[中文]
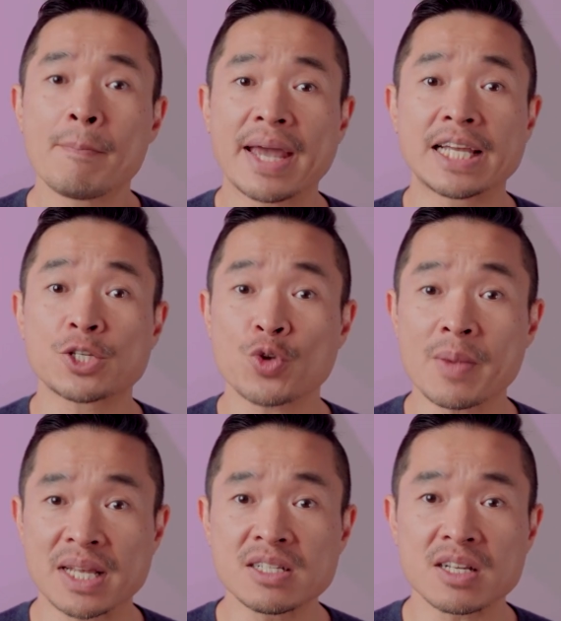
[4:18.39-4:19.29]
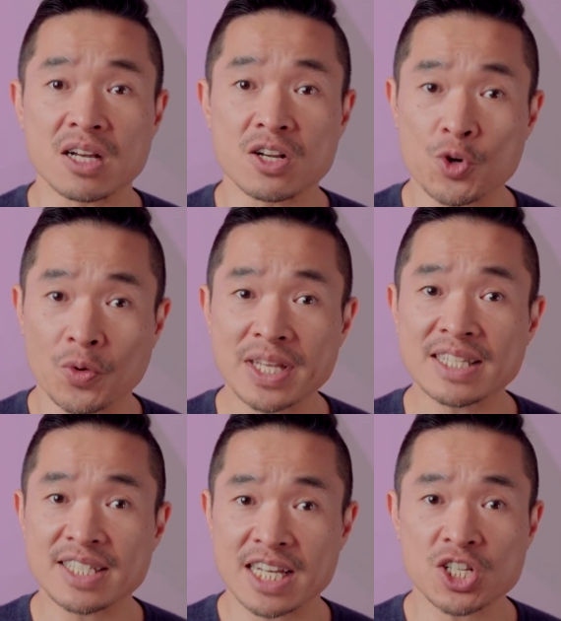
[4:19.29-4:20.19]
被催眠者容
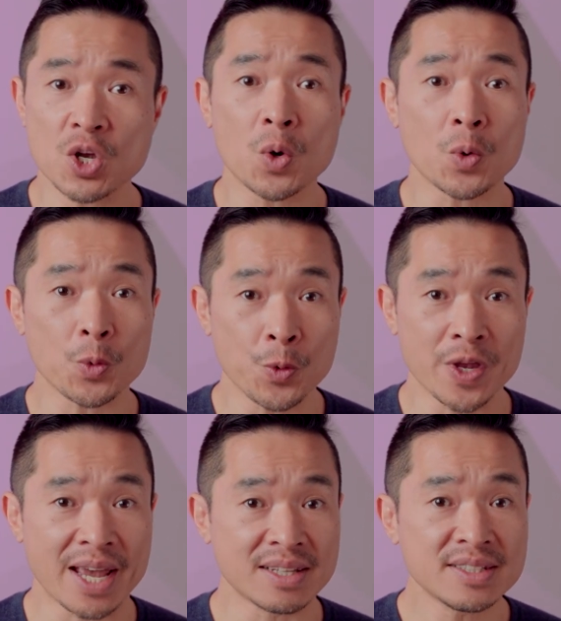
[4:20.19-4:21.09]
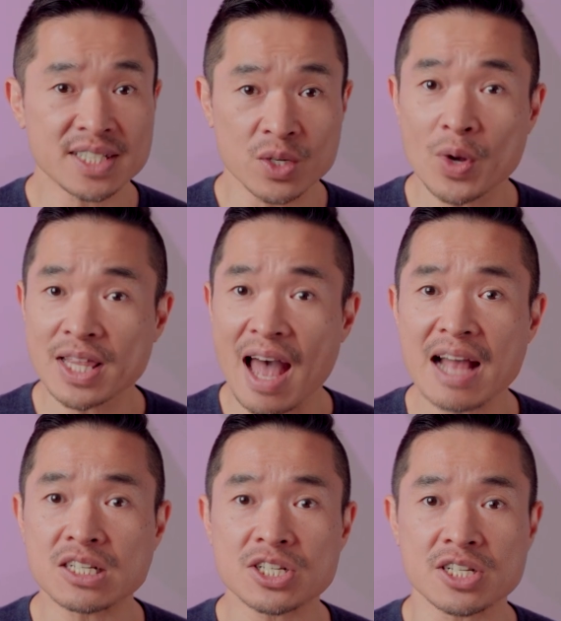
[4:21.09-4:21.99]
易接受语言行为的
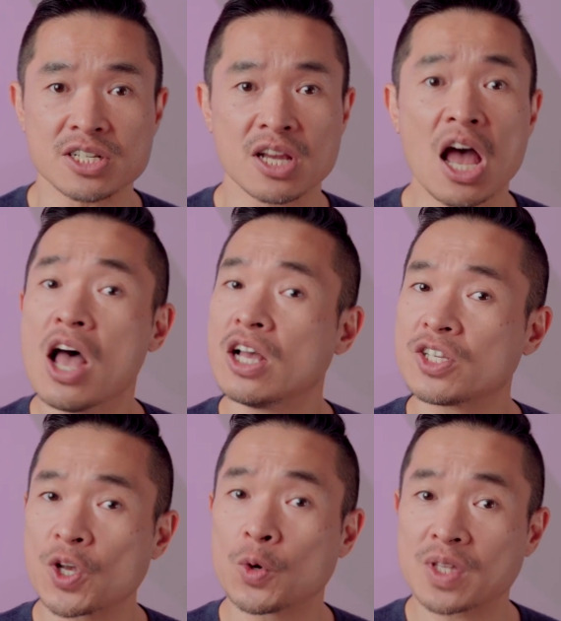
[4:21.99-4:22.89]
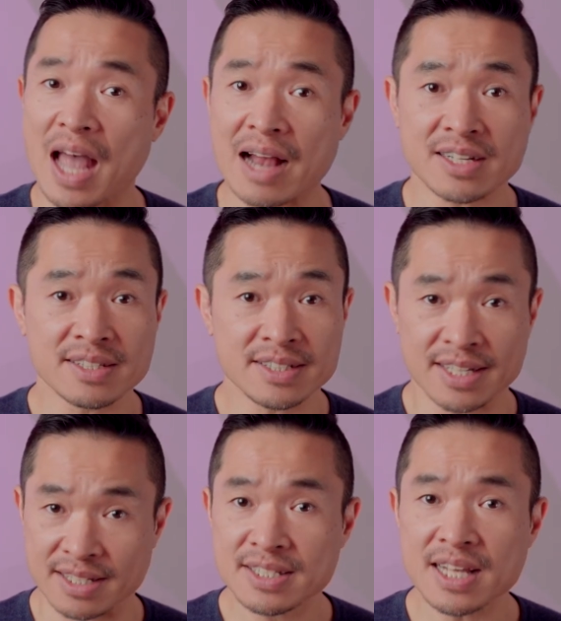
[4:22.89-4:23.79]
暗示，受他人
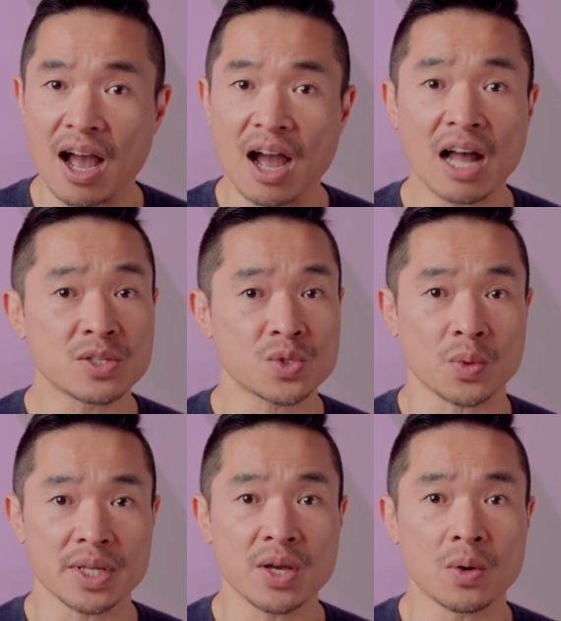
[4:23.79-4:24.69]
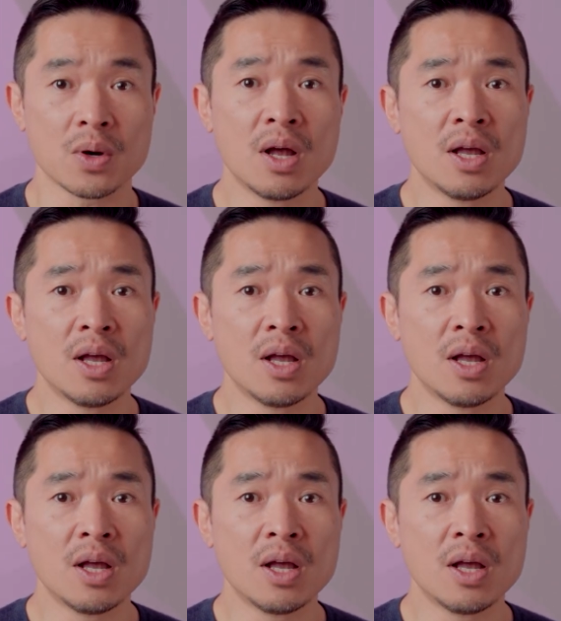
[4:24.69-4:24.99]
影响和左右，